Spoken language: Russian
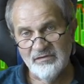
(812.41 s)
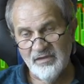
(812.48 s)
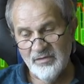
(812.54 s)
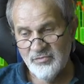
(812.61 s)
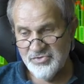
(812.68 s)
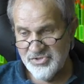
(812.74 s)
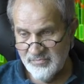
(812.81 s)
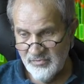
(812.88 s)

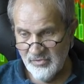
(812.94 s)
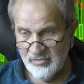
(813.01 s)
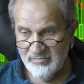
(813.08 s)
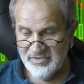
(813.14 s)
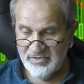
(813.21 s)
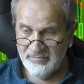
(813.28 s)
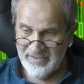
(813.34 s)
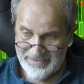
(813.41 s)
там очень много
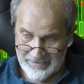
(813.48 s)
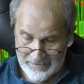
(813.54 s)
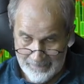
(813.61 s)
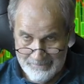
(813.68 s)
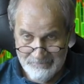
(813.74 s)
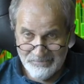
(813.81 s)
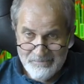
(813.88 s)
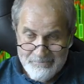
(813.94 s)

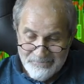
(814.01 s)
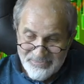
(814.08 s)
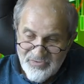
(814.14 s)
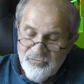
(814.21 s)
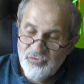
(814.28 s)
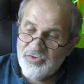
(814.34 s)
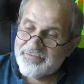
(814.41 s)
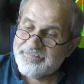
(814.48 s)
математики.
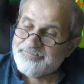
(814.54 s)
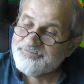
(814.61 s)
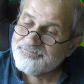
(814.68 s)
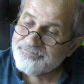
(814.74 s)
Вот.